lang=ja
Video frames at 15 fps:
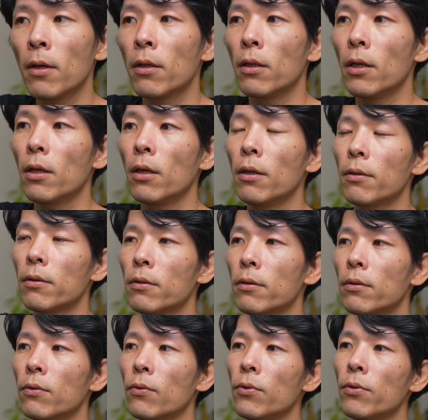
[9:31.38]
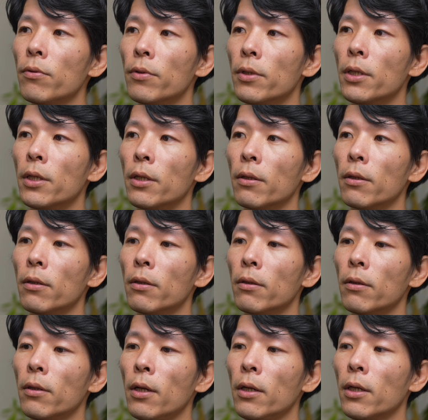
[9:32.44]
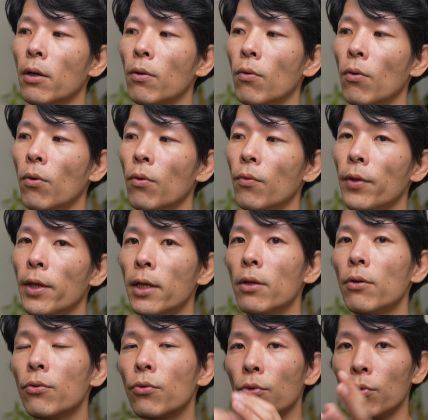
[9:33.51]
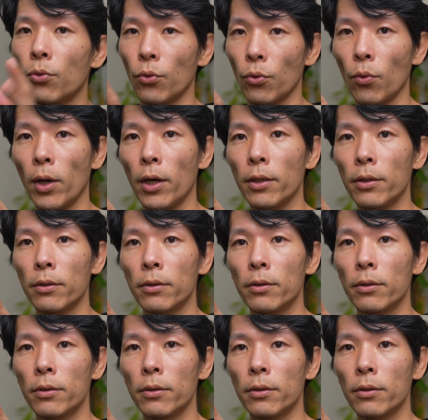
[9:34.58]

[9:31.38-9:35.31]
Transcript: で、そういうふうに何かこう、できるということは、